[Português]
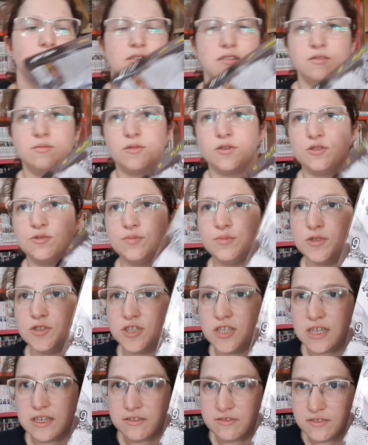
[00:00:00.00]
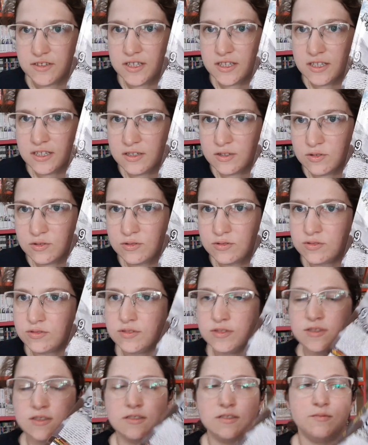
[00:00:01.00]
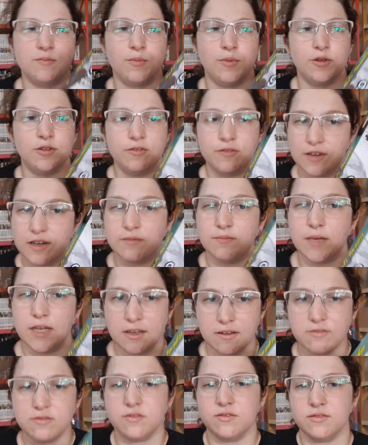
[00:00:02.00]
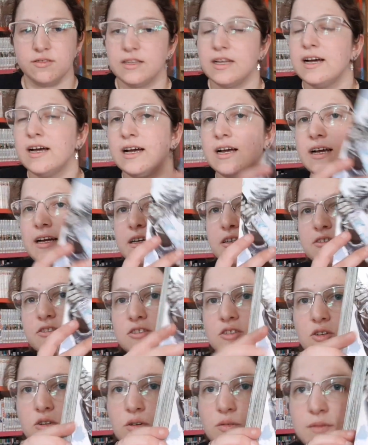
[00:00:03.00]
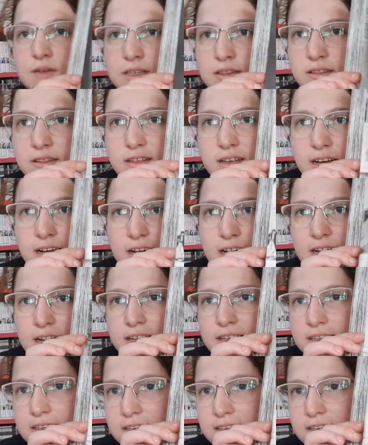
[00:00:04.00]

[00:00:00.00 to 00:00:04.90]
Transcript: Vocês podem pedir reviews, vocês podem ficar bem à vontade, comentar,